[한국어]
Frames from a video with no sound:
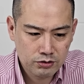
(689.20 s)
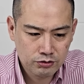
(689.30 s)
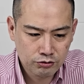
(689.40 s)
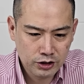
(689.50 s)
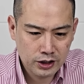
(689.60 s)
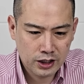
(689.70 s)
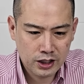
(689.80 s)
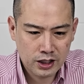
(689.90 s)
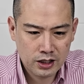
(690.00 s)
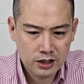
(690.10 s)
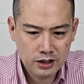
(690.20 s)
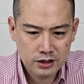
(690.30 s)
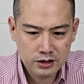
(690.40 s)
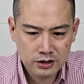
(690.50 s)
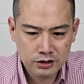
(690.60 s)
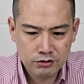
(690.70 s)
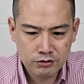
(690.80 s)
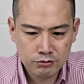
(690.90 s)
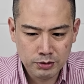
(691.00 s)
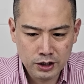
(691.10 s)
우리나라
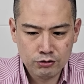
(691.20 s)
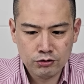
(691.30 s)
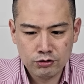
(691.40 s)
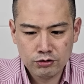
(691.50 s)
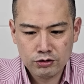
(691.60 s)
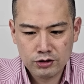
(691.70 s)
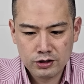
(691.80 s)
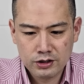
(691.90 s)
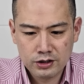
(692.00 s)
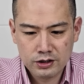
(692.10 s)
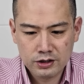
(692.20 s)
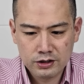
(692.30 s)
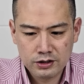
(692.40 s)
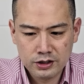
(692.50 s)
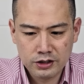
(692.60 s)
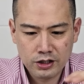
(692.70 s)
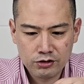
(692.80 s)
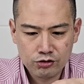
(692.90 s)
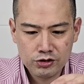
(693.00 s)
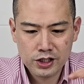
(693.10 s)
그리고 미국 이렇게
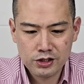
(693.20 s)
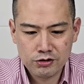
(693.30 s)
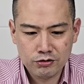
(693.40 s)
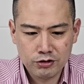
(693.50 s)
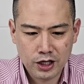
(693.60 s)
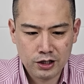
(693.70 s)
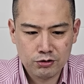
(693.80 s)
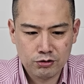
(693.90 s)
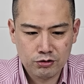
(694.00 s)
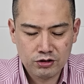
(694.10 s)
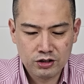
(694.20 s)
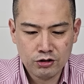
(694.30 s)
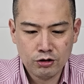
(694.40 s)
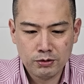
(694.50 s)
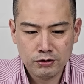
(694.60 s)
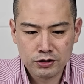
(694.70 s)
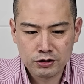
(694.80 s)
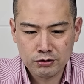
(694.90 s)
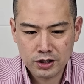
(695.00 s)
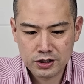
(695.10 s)
순차적으로 계속 글로벌로
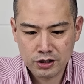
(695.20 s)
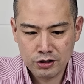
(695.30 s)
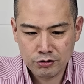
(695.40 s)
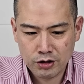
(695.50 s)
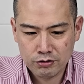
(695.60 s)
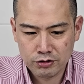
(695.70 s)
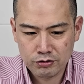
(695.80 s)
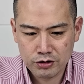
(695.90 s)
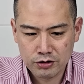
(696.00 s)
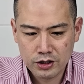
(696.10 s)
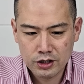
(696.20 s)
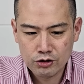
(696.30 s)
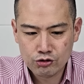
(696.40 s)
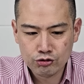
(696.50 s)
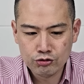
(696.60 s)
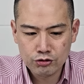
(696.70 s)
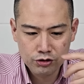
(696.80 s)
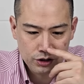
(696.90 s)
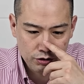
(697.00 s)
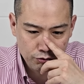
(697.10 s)
지금 확장하려고 하고 있고요. 중국은
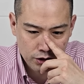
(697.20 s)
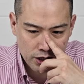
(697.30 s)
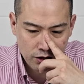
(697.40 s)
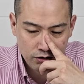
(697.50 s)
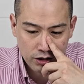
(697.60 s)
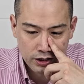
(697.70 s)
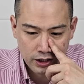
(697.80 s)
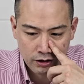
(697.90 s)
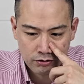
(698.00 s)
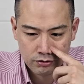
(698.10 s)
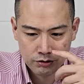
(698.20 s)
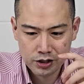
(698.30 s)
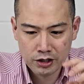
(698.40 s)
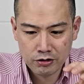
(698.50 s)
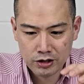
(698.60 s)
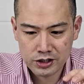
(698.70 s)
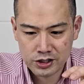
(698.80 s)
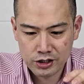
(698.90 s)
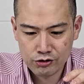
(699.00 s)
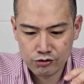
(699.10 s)
지금 위생허가 나 위생허가
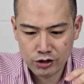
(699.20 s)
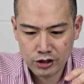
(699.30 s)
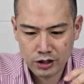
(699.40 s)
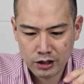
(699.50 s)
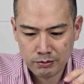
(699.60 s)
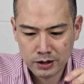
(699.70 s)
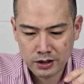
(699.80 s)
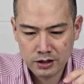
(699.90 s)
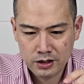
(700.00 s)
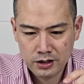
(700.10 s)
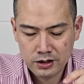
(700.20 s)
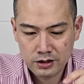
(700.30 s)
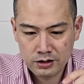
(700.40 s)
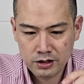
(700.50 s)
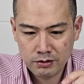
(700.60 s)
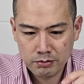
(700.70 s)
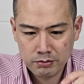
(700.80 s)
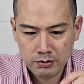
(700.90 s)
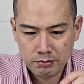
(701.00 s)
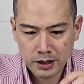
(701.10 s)
진행 중인데 아마 그게
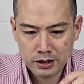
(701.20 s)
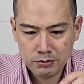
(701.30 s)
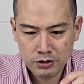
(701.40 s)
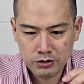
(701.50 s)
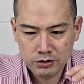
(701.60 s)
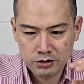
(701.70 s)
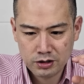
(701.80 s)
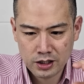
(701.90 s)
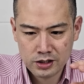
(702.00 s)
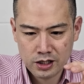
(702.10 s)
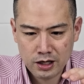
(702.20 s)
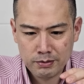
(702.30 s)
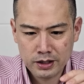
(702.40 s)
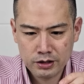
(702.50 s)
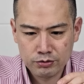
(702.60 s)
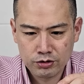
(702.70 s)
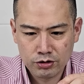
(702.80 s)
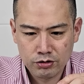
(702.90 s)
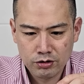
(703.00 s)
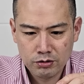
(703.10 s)
빠르면은 당장
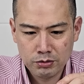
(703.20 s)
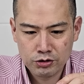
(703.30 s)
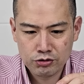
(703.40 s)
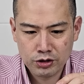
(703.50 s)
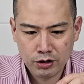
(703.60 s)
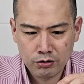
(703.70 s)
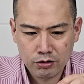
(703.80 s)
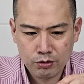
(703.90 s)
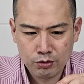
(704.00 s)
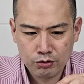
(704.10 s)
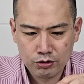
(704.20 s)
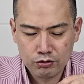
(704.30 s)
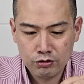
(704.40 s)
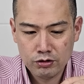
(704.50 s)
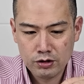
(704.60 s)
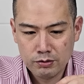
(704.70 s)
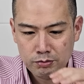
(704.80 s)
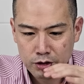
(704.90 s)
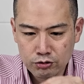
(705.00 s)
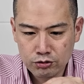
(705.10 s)
하반기부터 매출 나올 거라 보고 있고
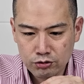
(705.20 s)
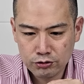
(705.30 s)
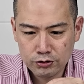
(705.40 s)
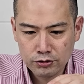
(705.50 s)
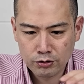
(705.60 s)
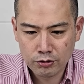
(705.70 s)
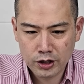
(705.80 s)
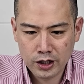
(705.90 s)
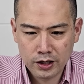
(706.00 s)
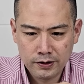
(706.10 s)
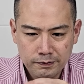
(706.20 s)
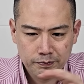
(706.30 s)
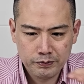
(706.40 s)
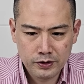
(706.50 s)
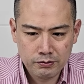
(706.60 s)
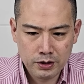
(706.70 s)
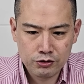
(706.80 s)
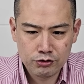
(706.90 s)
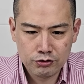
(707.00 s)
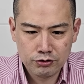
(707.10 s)
미국도 올해
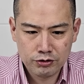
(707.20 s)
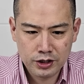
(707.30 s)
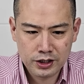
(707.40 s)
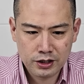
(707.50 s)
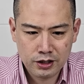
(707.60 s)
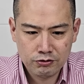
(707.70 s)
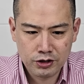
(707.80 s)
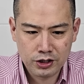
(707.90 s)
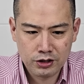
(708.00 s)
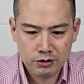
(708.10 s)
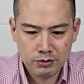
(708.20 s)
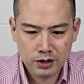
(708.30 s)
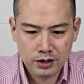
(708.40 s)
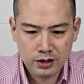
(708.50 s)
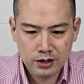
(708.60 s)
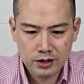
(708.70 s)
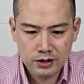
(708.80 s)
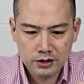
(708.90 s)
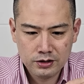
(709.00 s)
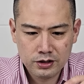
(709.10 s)
매출 예상하고 있기 때문에
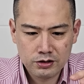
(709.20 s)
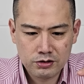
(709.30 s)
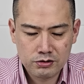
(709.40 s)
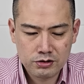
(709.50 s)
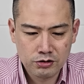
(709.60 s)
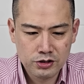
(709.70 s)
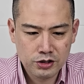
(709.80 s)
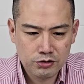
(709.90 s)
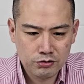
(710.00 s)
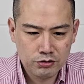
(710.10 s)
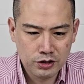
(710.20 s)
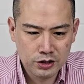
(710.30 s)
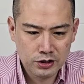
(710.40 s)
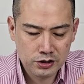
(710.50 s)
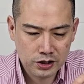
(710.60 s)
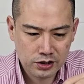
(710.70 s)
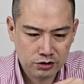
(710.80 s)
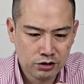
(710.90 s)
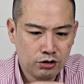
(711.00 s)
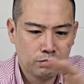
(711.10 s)
이제 전체적으로 리들샷이
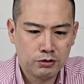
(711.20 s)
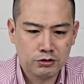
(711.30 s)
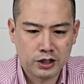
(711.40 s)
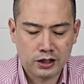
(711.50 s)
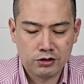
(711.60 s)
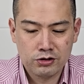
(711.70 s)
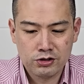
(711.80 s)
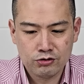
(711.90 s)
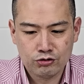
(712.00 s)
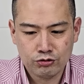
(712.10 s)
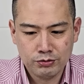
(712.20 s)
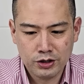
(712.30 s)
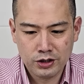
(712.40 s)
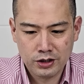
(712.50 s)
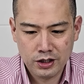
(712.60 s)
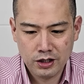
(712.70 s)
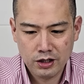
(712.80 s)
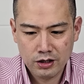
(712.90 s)
글로벌로 다 터지는 국면인데